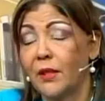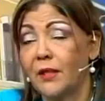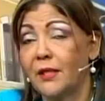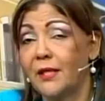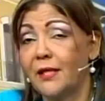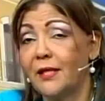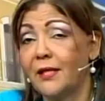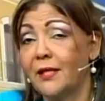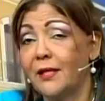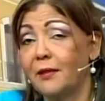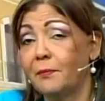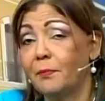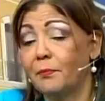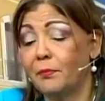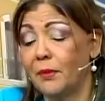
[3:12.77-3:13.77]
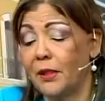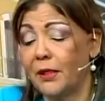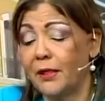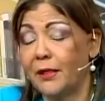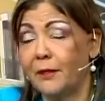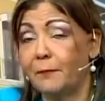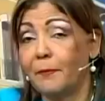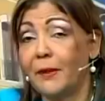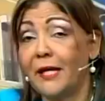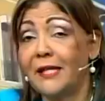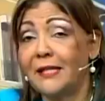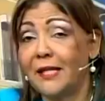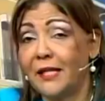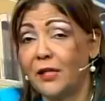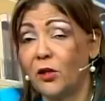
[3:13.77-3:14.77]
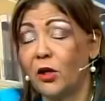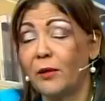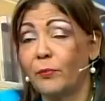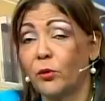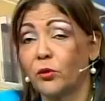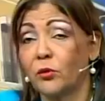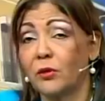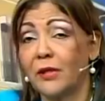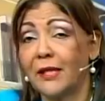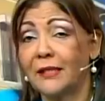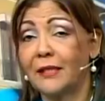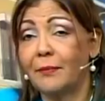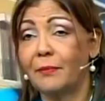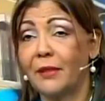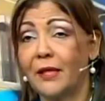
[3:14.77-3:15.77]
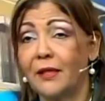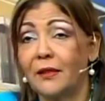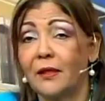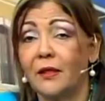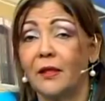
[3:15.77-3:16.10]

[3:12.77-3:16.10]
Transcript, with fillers: Y eh, he tenido la oportunidad también